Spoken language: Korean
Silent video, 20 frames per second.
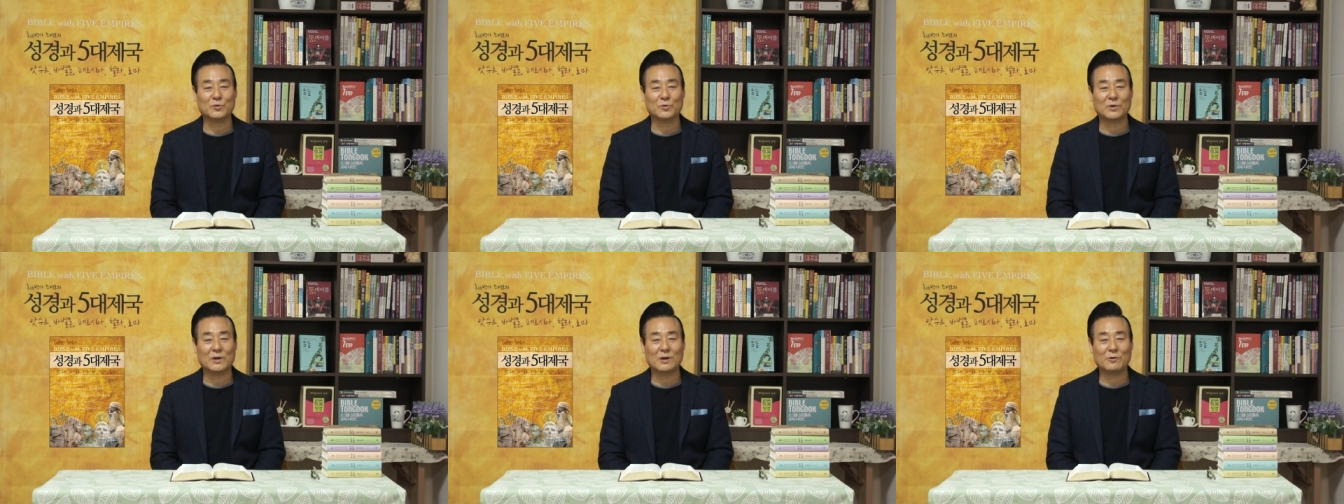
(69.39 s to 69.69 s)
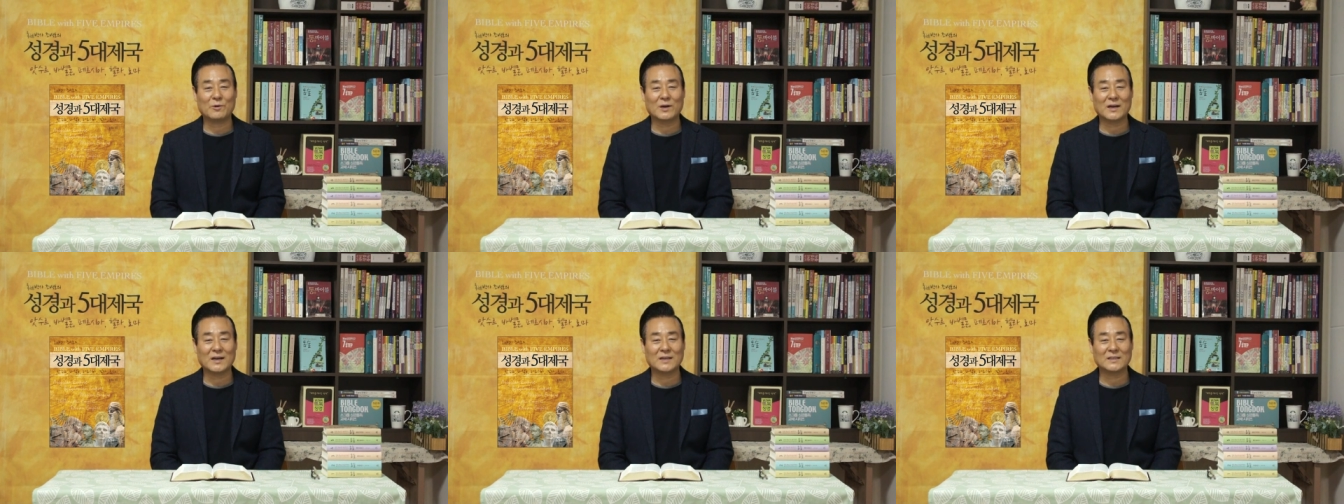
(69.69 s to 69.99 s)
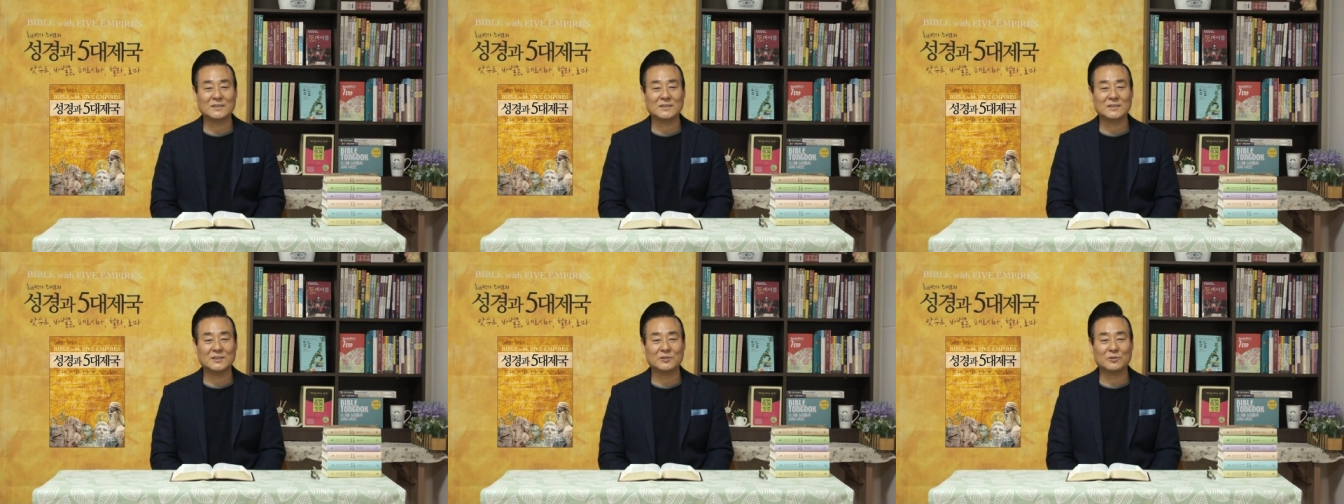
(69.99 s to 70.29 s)
요나와
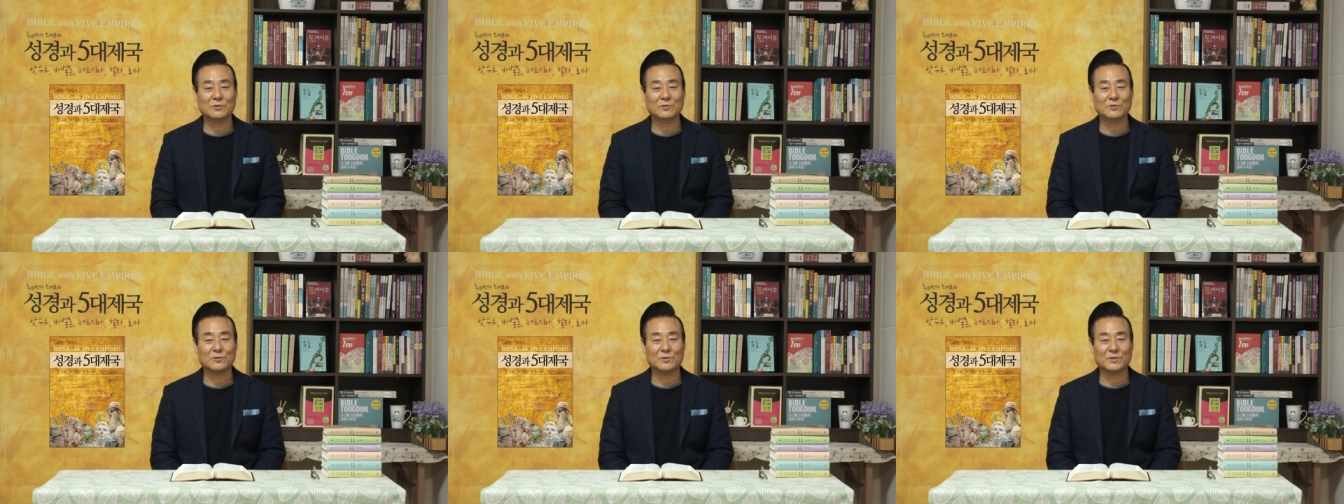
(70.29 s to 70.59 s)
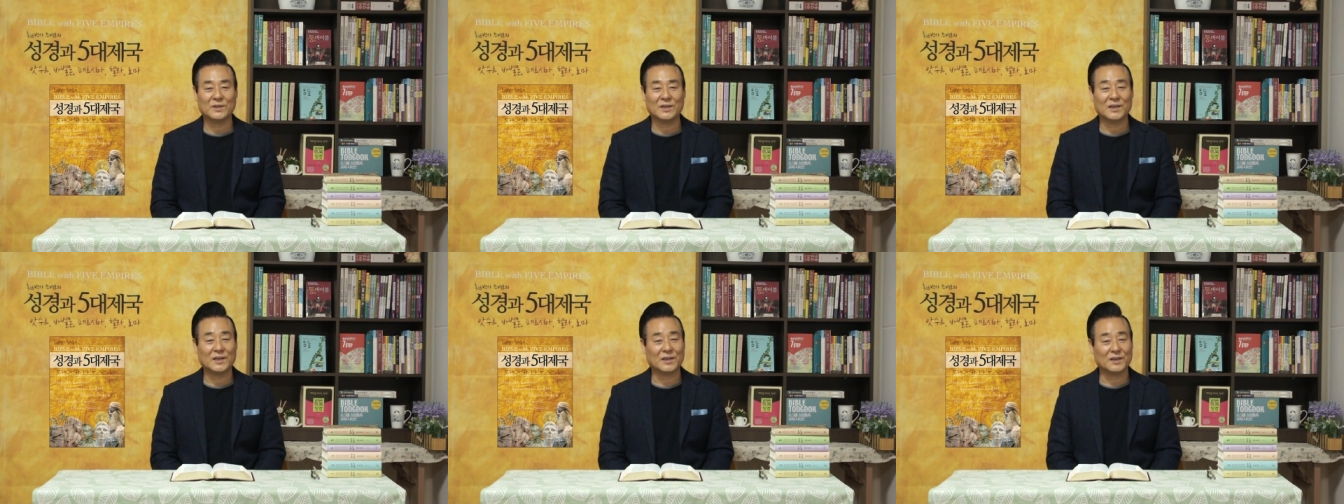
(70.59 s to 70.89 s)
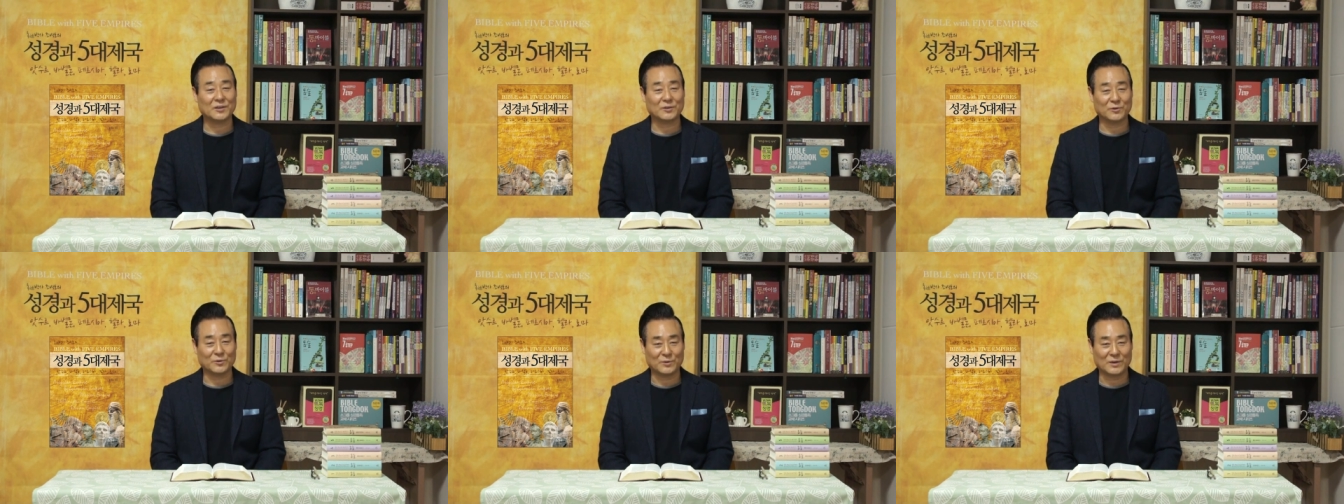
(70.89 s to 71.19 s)
같이
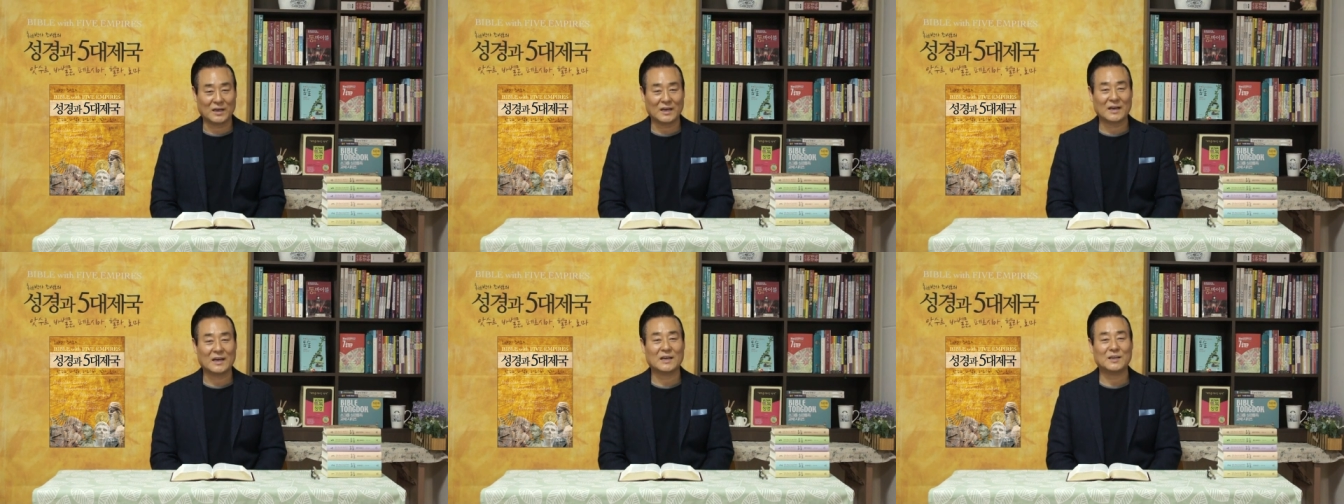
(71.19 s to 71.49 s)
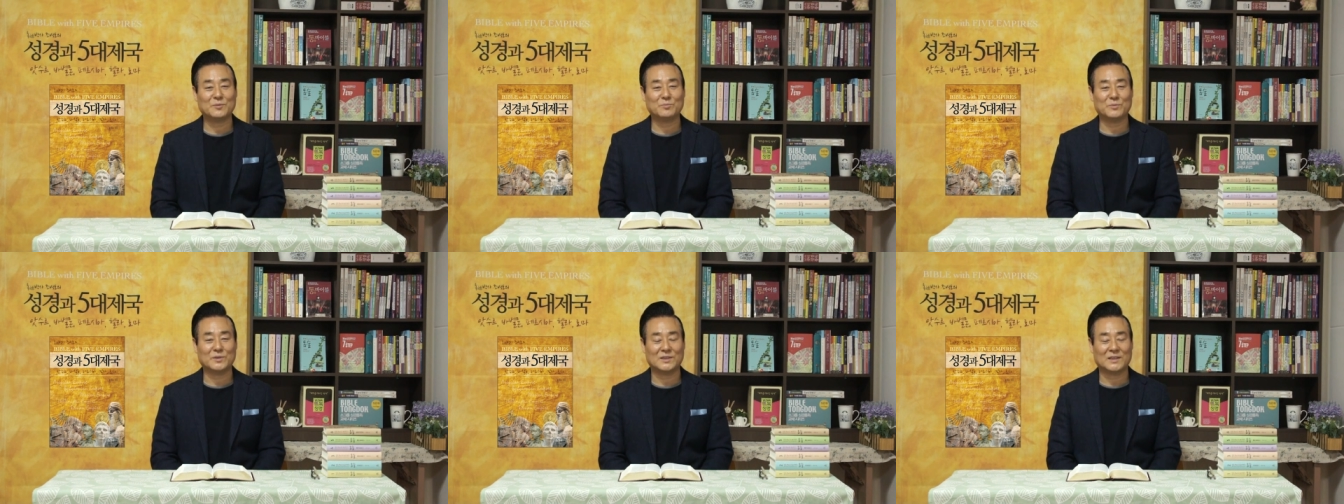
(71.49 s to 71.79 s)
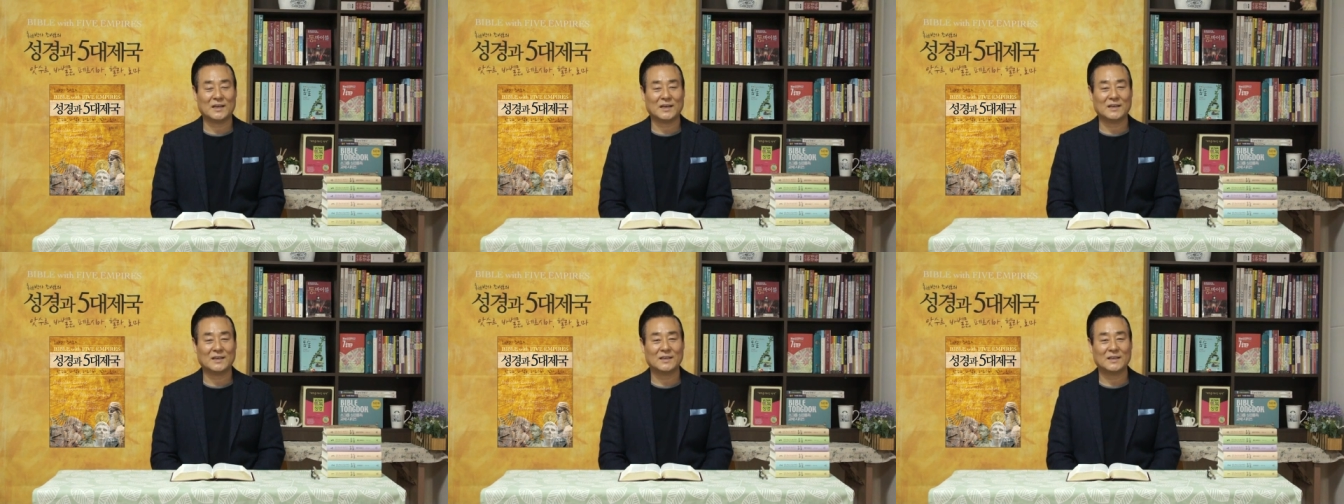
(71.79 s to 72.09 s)
정도의 요나가
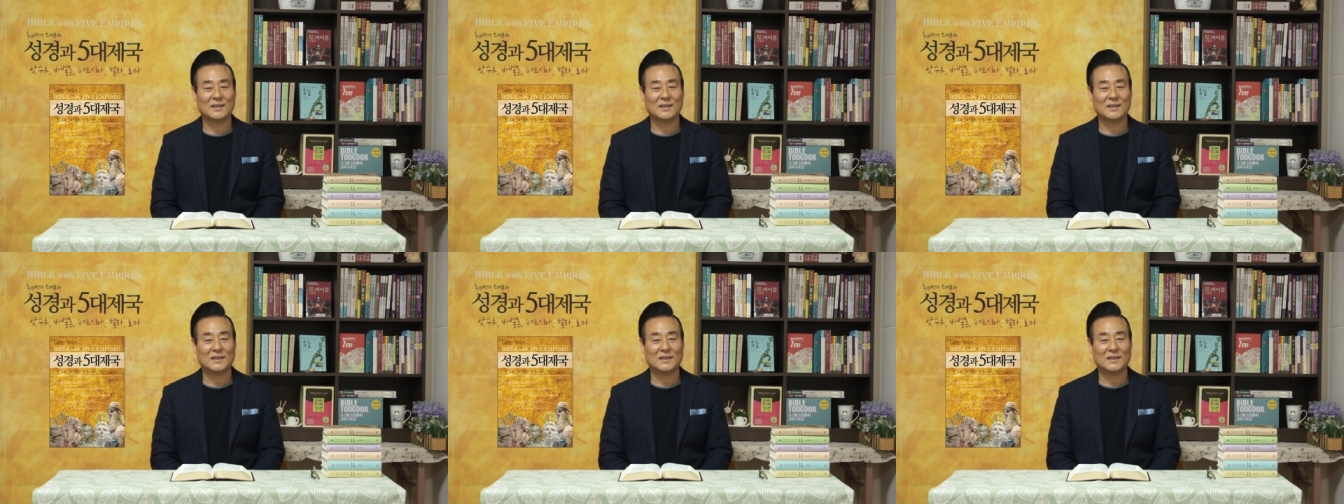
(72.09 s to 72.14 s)
아닙니다.